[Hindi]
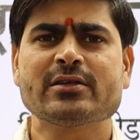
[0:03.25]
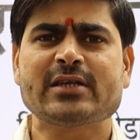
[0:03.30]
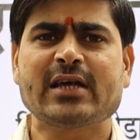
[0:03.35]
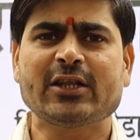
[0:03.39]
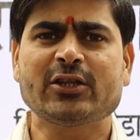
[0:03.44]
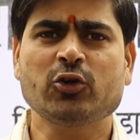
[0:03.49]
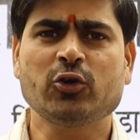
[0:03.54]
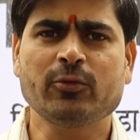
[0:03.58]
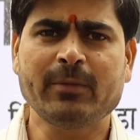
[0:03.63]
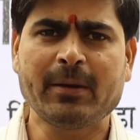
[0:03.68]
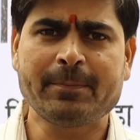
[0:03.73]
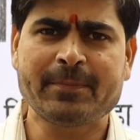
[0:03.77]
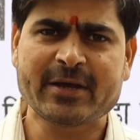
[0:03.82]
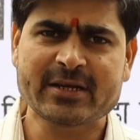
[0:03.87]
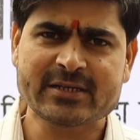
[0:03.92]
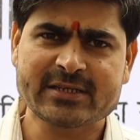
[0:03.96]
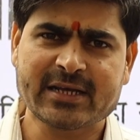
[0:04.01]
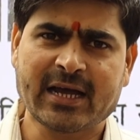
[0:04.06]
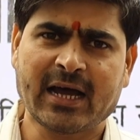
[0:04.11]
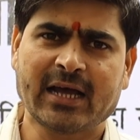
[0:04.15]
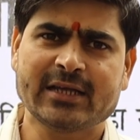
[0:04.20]
साथियों मैं
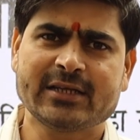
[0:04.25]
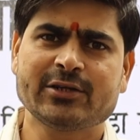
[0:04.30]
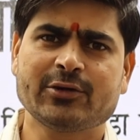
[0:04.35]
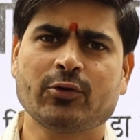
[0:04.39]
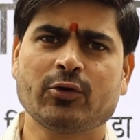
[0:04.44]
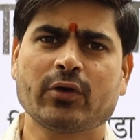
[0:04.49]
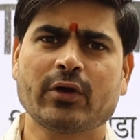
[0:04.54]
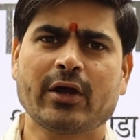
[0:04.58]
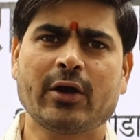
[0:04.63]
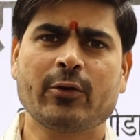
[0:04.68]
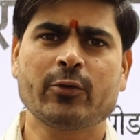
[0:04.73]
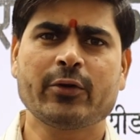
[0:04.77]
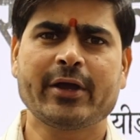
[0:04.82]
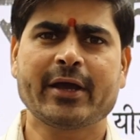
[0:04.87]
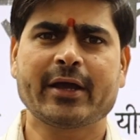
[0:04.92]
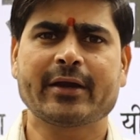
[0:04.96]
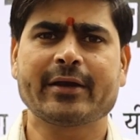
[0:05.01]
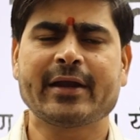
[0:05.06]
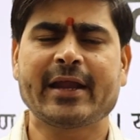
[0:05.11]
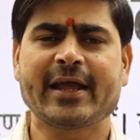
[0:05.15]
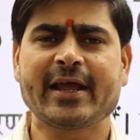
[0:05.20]
फिर से हाजिर हो गया हूं
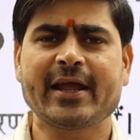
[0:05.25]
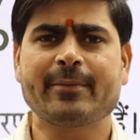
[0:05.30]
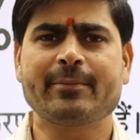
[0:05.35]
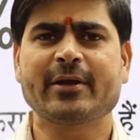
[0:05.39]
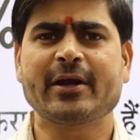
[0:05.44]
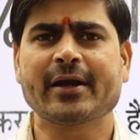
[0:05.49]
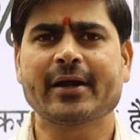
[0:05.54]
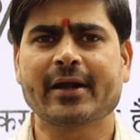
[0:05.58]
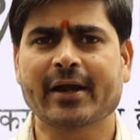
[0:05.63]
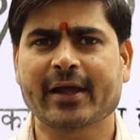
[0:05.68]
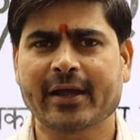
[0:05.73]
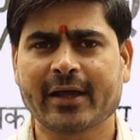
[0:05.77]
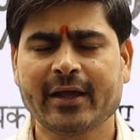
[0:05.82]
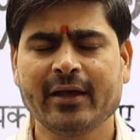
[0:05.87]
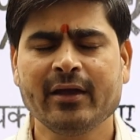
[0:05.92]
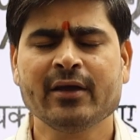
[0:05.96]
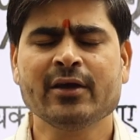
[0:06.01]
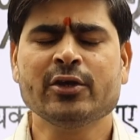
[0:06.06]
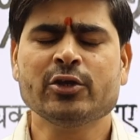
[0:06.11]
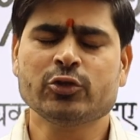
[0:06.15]
एक नई अपडेट लेके